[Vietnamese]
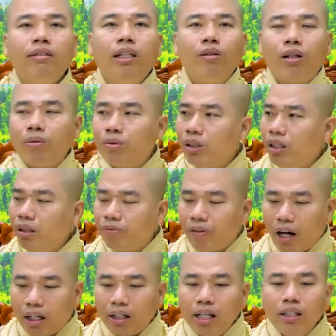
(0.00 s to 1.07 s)
nếu không có đức
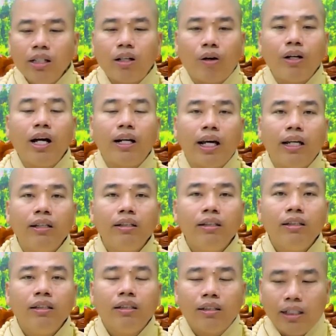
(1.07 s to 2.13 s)
phật đến với cõi đời này
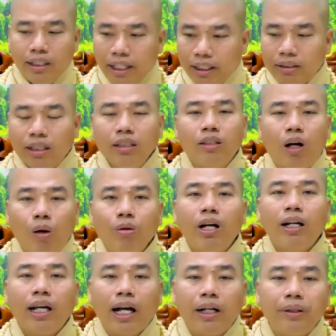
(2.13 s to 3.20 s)
thì nhân sinh khổ
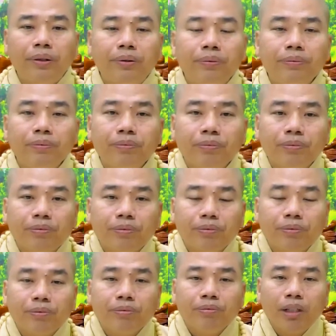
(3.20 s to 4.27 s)
cỡ nào
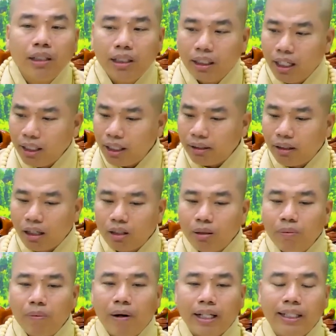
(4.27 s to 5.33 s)
nên những đức đã từng có
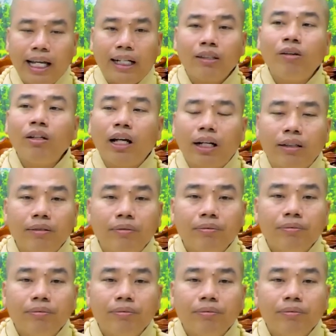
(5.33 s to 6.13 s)
một bài giảng nói rằng